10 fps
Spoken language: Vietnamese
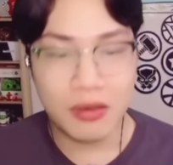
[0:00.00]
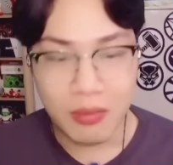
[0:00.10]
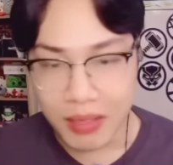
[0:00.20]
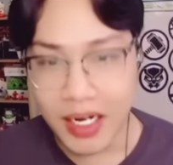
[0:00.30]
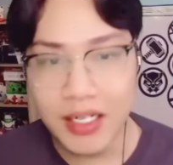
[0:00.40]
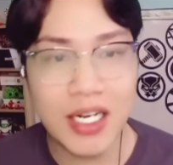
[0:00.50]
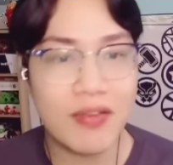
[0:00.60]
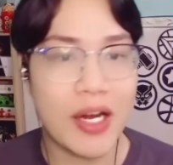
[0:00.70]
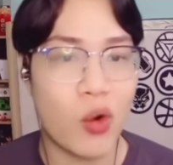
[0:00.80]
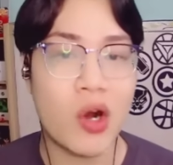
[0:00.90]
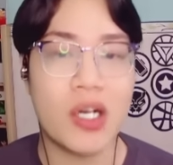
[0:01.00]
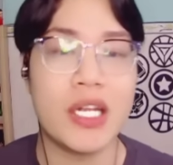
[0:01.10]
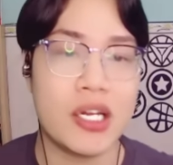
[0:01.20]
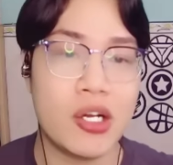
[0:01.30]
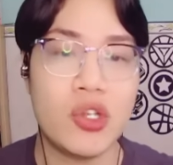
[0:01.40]
mình linh tinh như vậy đủ rồi
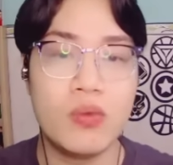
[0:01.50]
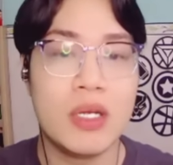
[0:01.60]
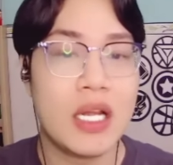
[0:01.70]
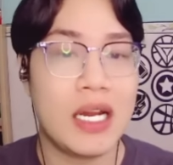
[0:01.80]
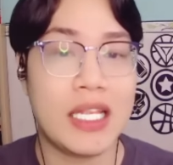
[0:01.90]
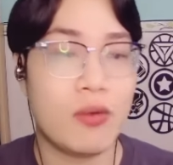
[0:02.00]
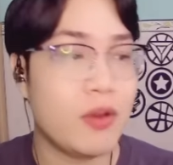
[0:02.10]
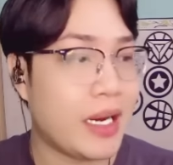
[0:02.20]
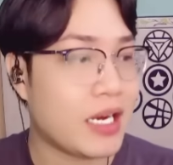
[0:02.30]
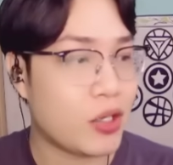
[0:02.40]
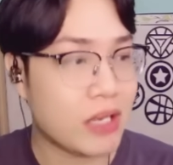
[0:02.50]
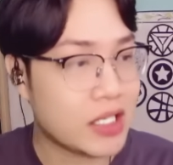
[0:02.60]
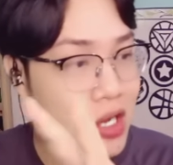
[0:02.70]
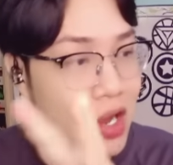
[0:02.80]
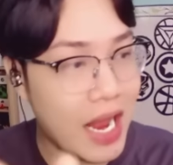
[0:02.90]
thì nói chung là trong phiên bản lần này chúng ta
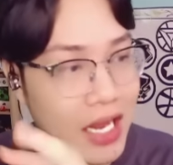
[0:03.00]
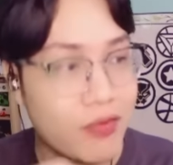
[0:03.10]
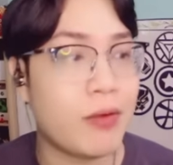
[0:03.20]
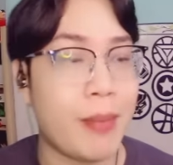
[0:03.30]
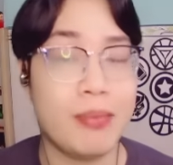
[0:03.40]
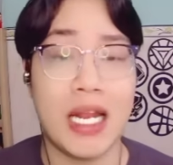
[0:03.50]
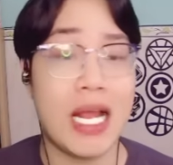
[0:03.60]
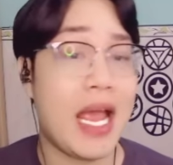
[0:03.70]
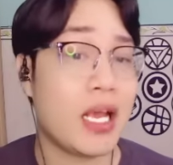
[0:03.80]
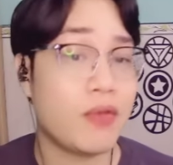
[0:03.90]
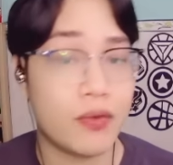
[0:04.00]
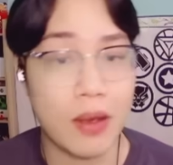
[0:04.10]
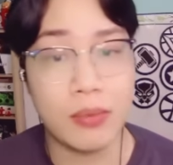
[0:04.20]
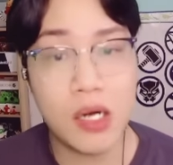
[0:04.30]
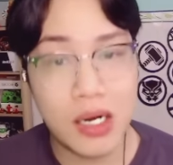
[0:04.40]
sẽ có hai cái vật phẩm này là hai cái vật
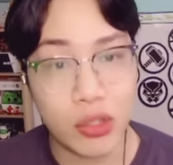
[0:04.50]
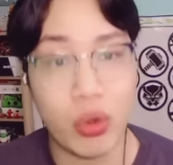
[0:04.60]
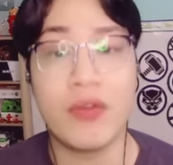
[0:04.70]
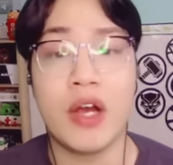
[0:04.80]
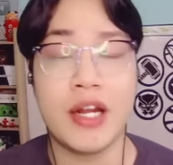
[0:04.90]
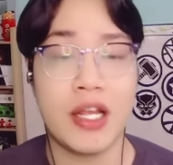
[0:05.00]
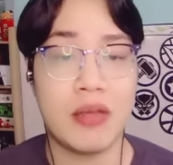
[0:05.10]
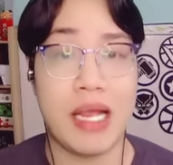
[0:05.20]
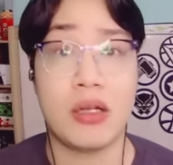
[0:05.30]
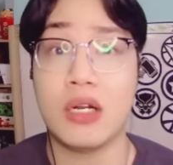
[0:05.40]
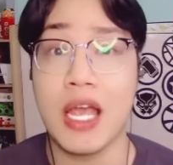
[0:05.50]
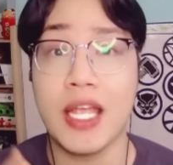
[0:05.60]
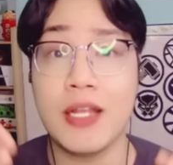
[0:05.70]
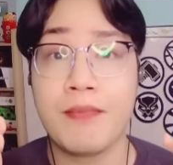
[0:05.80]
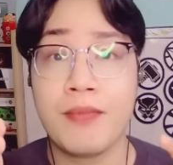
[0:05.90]
phẩm rất là tuyệt vời để các bạn có
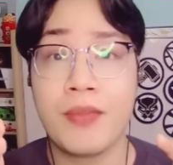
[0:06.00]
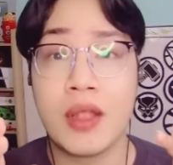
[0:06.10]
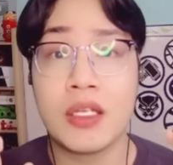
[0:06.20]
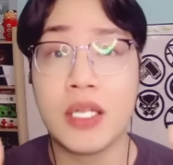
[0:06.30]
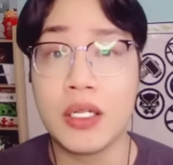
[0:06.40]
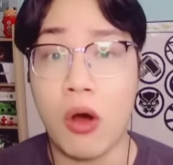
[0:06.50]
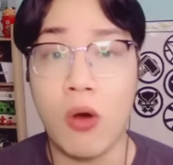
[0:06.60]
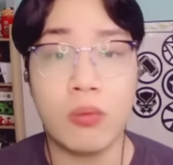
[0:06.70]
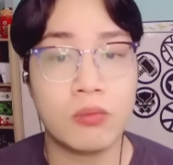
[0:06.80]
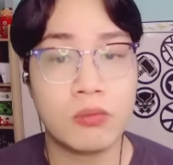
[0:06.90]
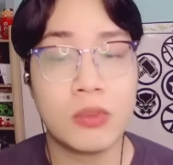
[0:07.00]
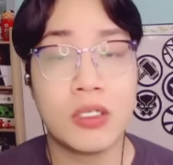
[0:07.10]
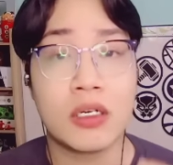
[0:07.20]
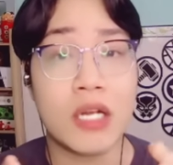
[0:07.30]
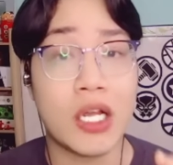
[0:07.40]
thể sinh tồn
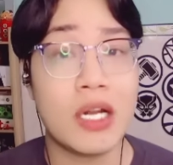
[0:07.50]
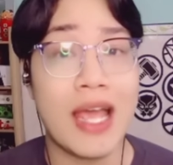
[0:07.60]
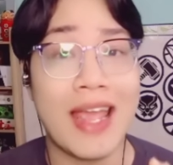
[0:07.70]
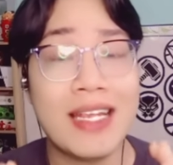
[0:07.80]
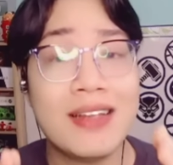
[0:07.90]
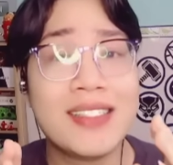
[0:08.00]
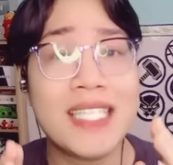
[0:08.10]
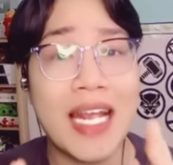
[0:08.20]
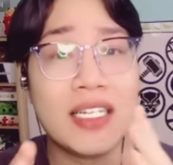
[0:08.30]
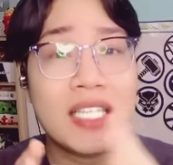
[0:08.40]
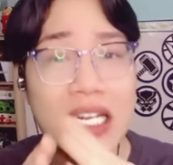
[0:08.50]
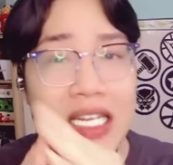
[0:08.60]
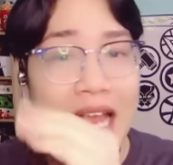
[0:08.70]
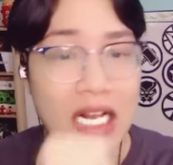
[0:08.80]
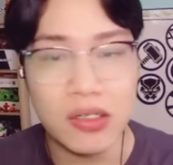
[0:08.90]
để có thể trang trí
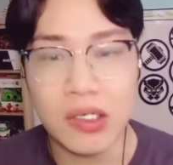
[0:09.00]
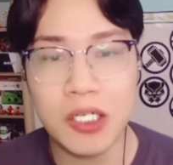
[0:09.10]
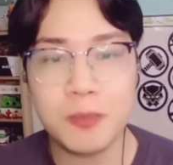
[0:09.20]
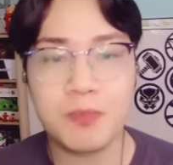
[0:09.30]
nhà cửa